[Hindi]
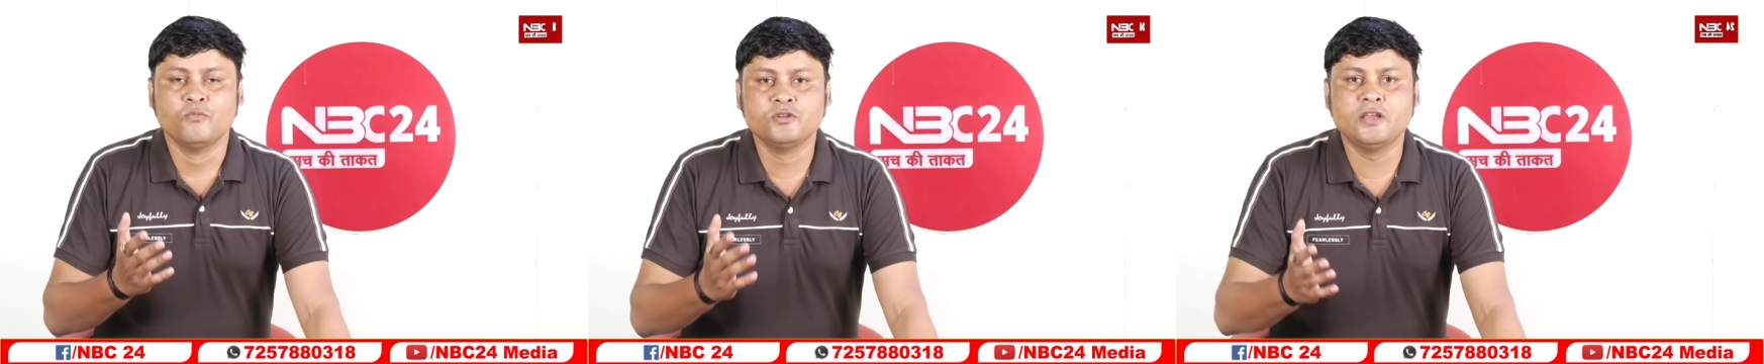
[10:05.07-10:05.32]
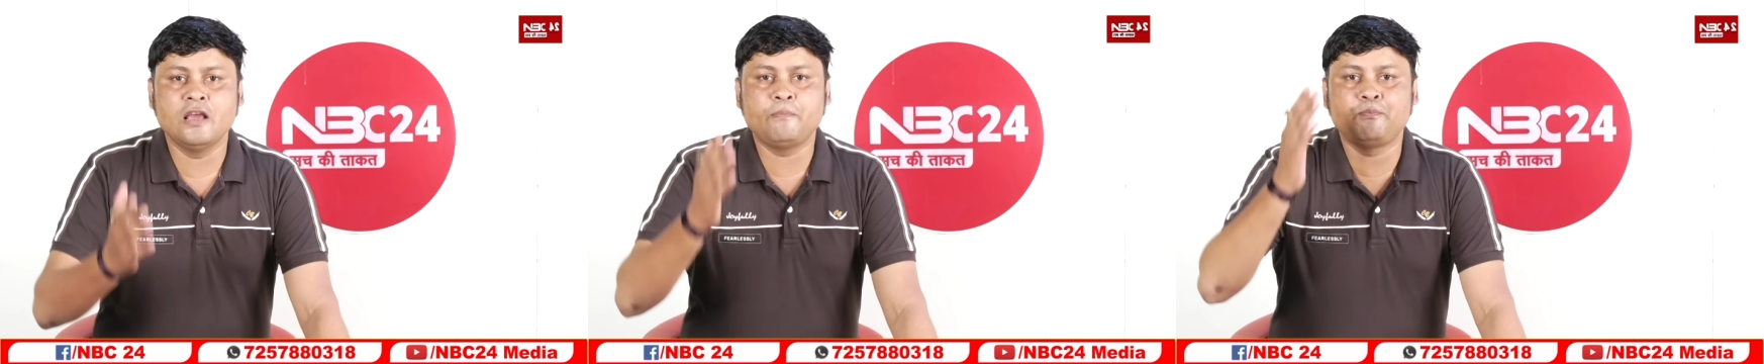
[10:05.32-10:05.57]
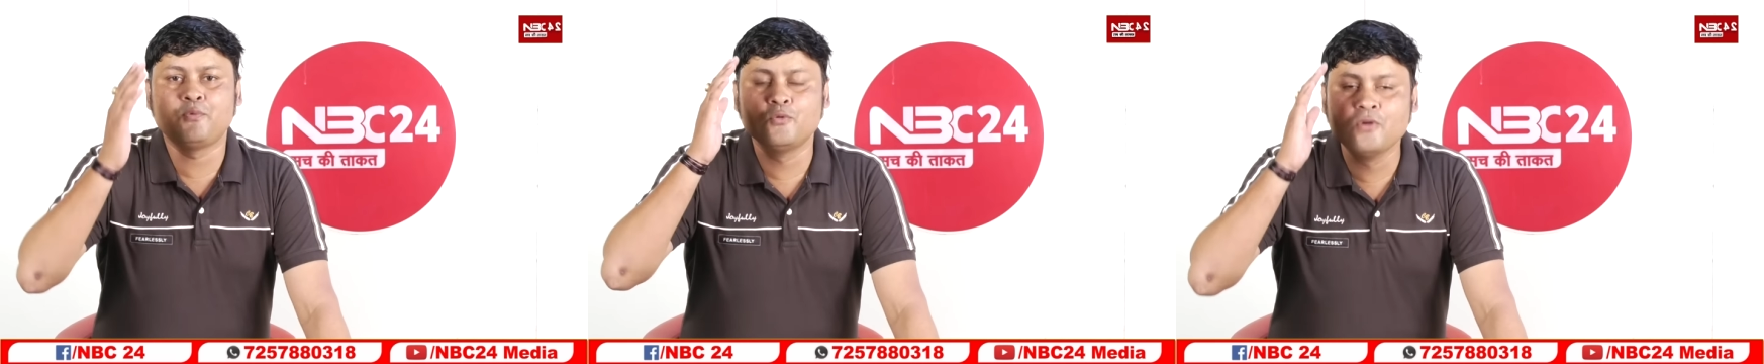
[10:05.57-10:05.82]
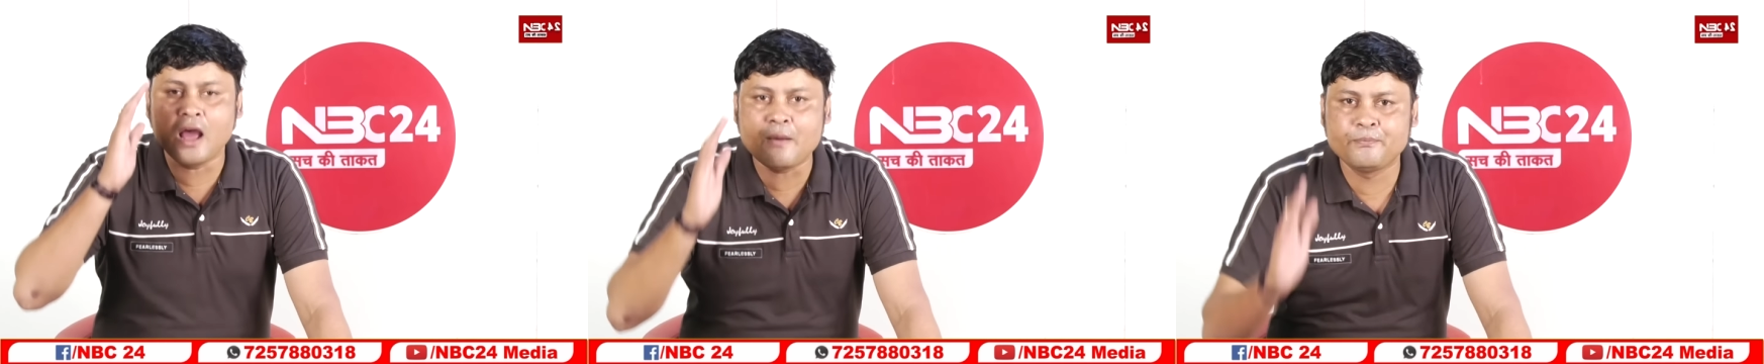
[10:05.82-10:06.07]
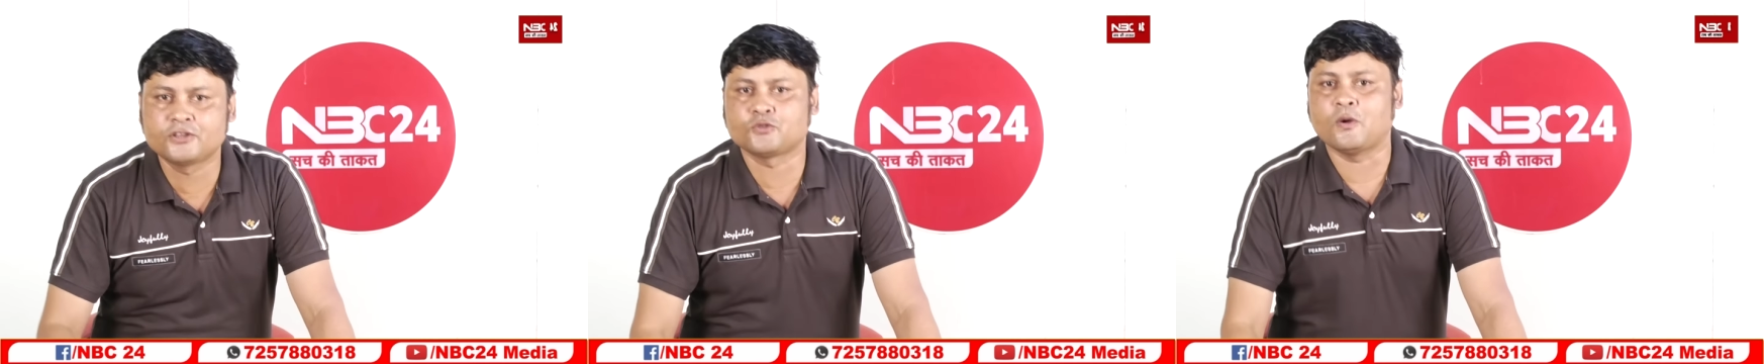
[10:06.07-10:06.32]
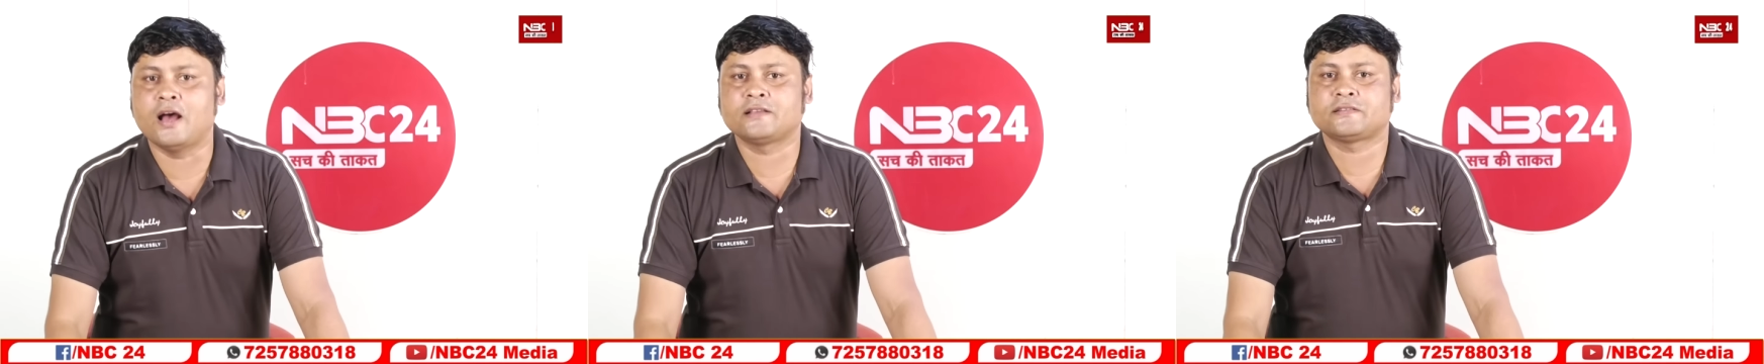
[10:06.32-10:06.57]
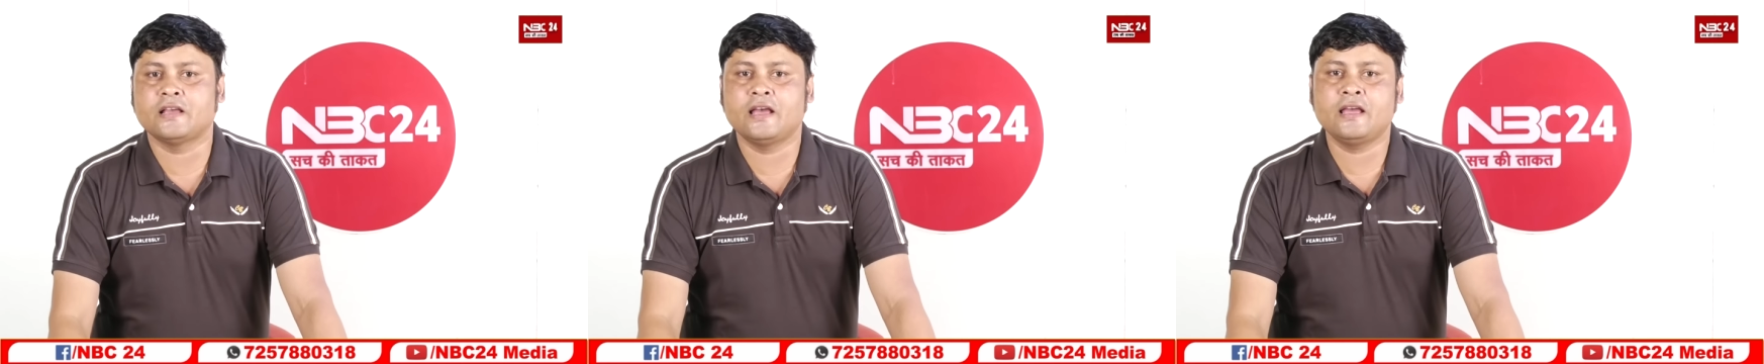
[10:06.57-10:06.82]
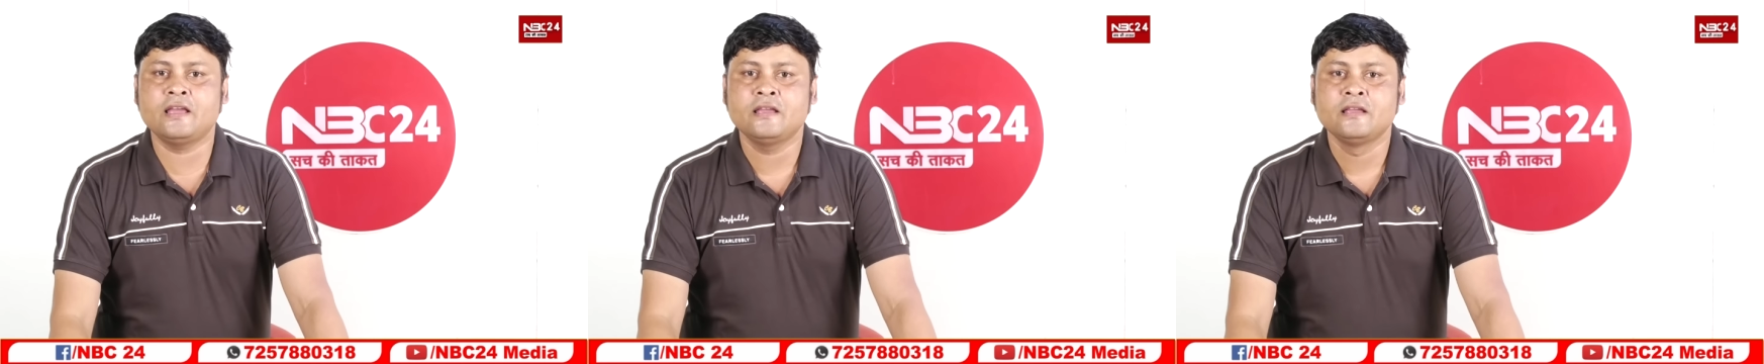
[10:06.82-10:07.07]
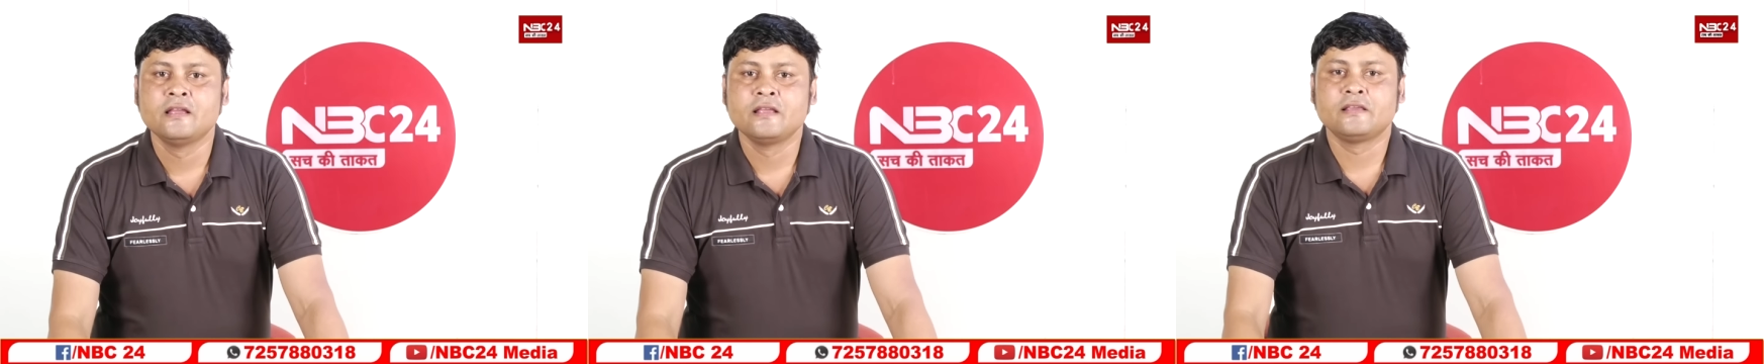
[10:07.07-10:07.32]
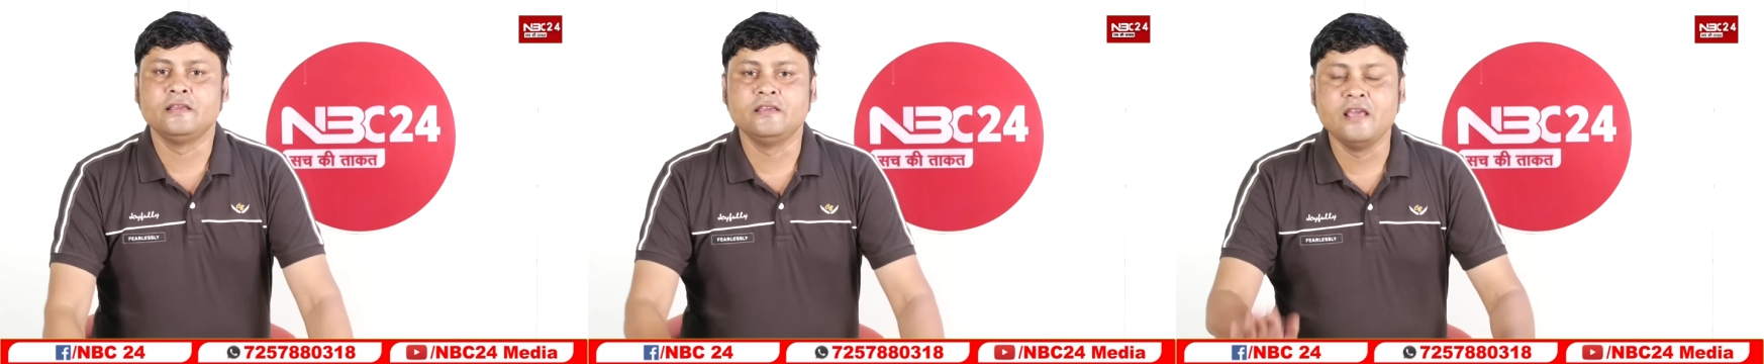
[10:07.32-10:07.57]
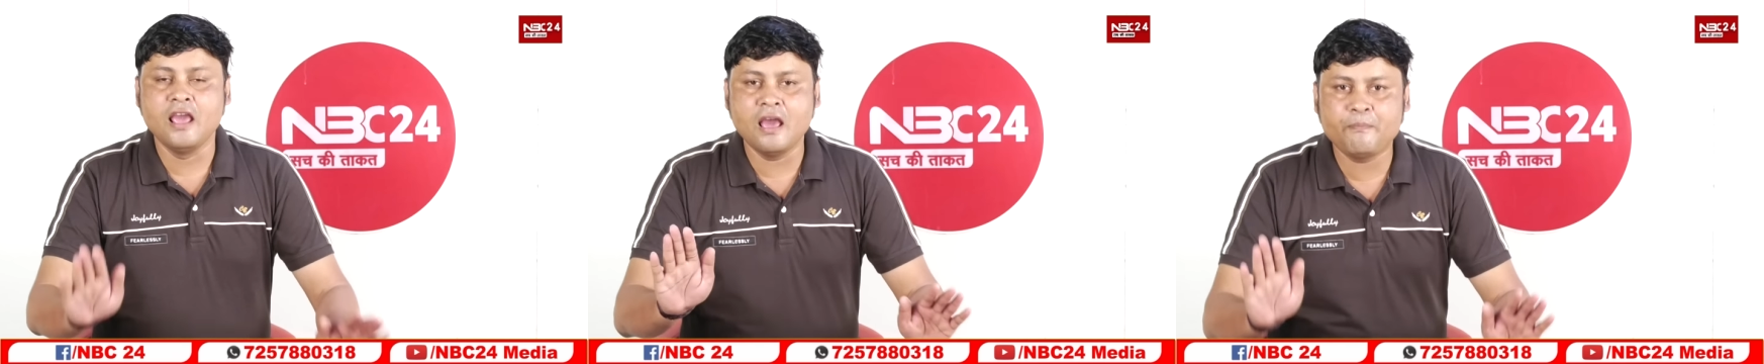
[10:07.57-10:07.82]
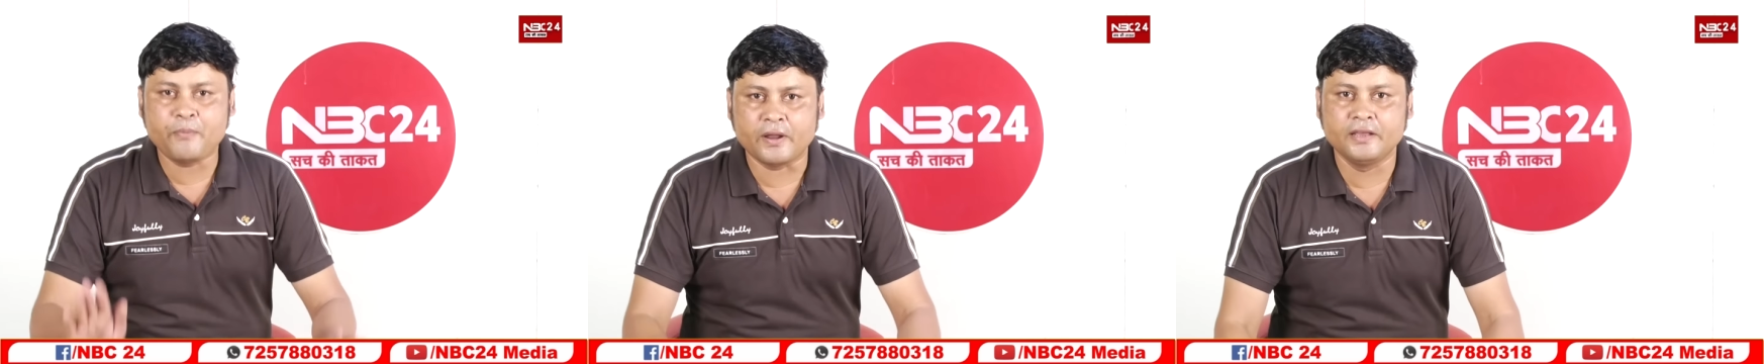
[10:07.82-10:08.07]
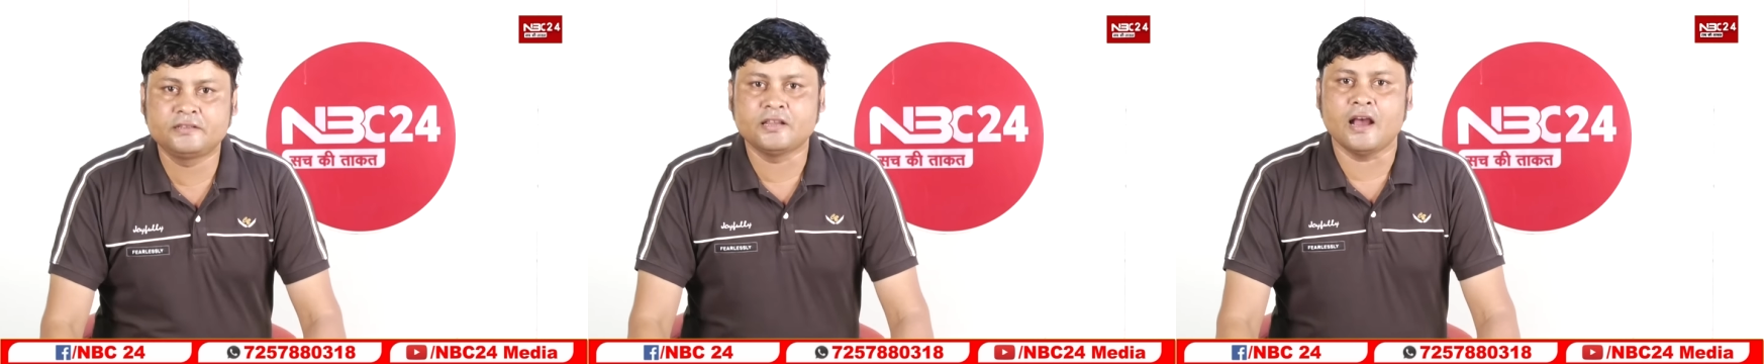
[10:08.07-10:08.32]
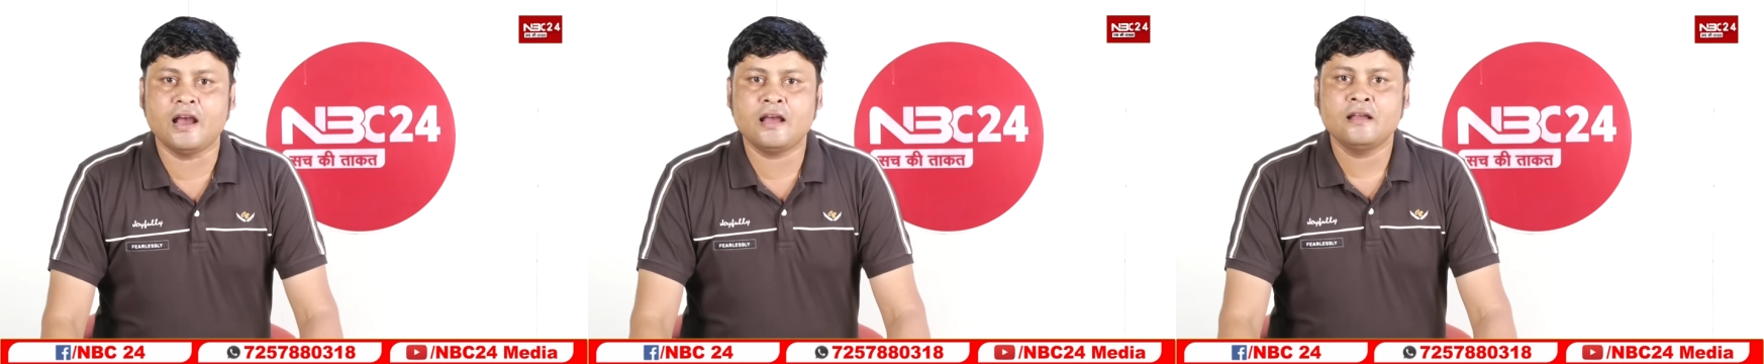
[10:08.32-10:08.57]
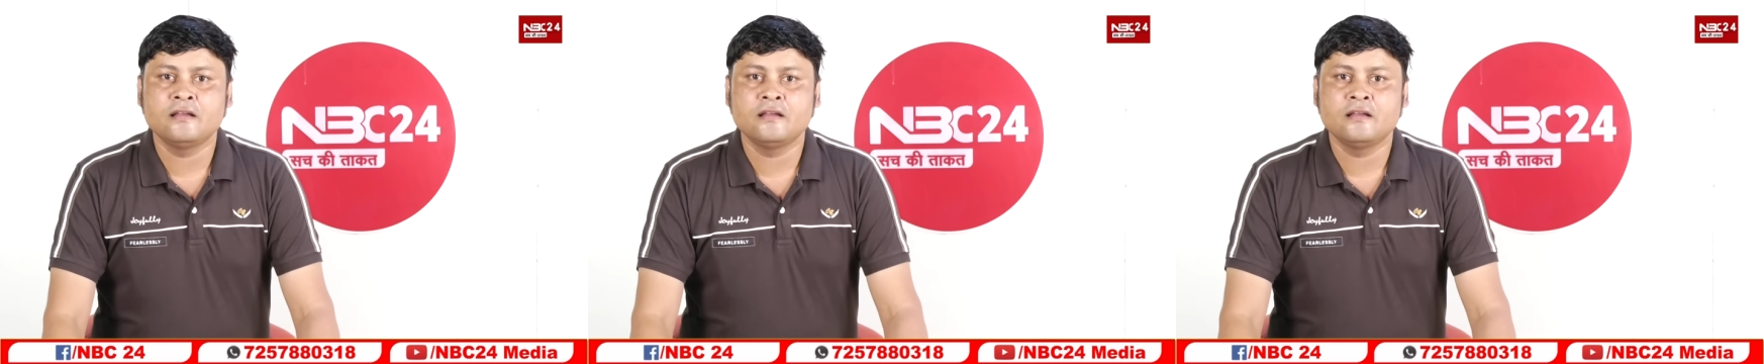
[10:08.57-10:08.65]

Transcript: मुझे पूरा विश्वास है कि ये परीक्षा